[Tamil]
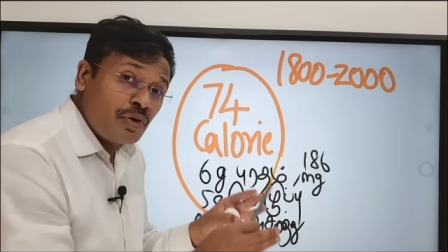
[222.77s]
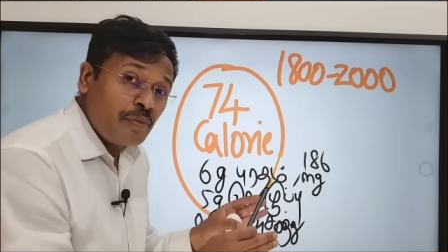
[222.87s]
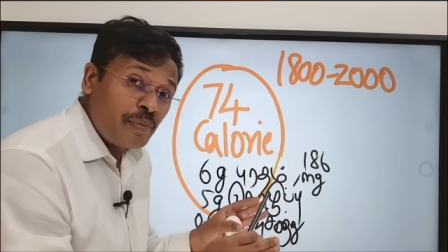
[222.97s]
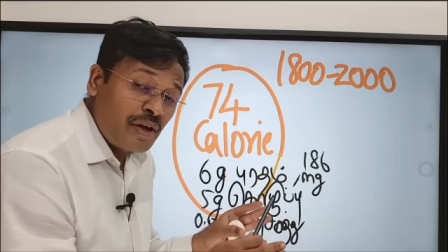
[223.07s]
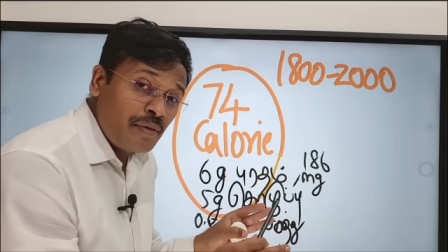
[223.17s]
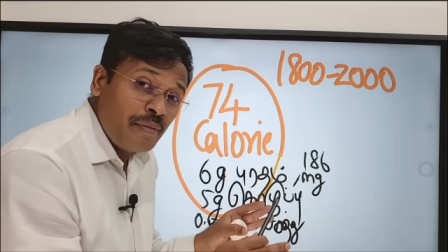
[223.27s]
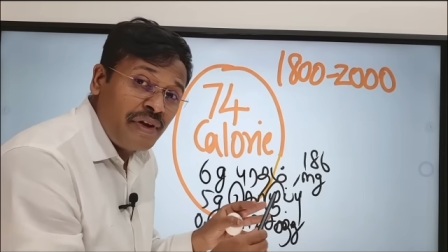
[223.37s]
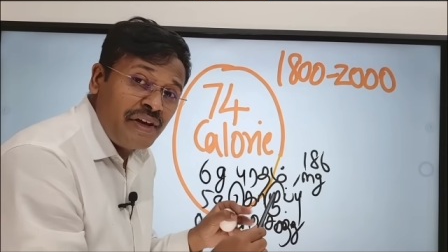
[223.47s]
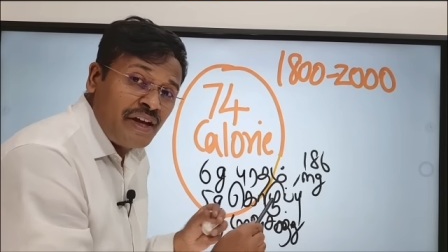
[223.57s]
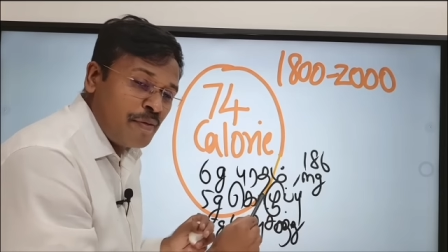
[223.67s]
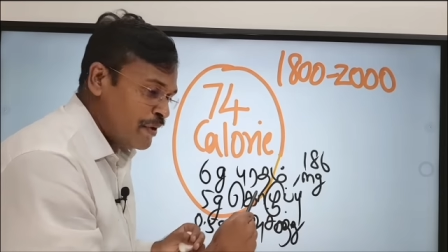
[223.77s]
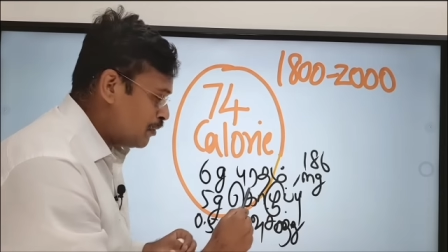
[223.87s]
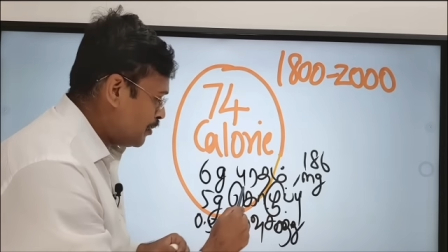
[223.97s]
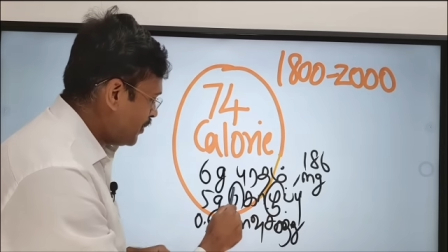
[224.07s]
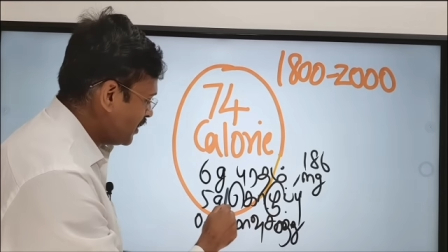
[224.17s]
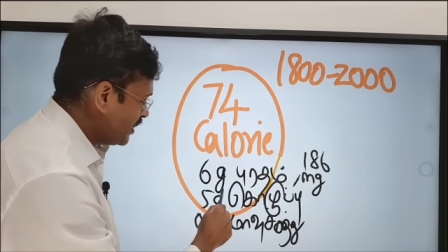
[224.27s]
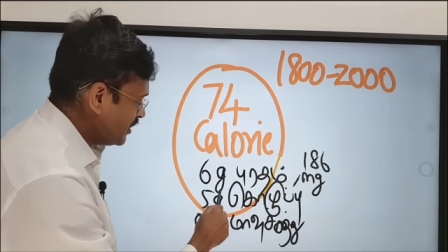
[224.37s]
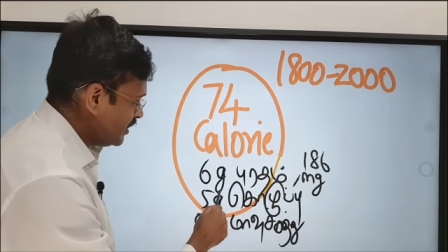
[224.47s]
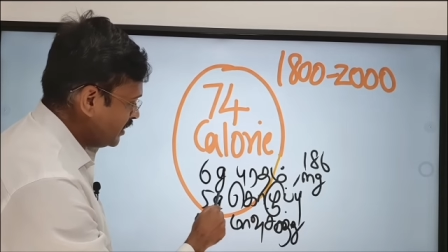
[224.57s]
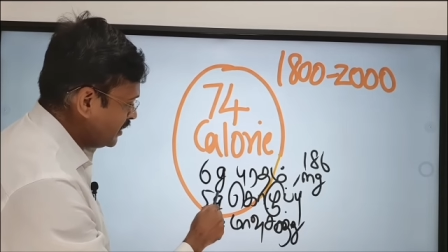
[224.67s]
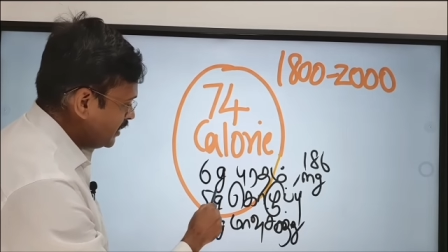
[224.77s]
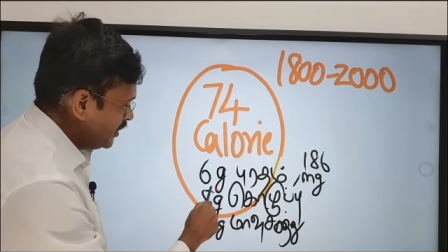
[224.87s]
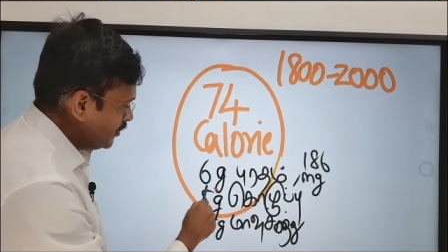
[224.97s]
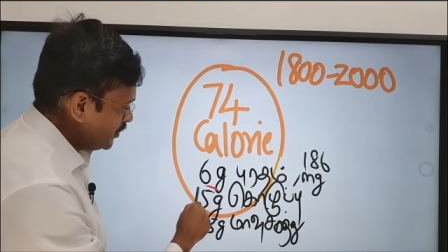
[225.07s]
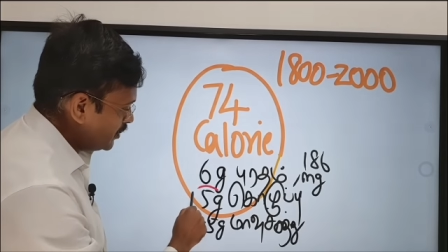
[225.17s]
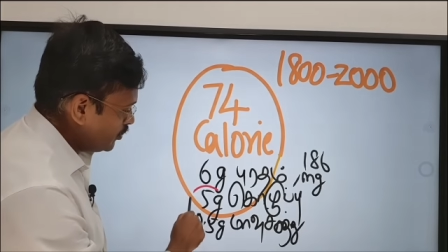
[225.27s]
இப்ப நம்ம மெயினா இப்ப நம்ம பாக்குறது இப்ப இந்த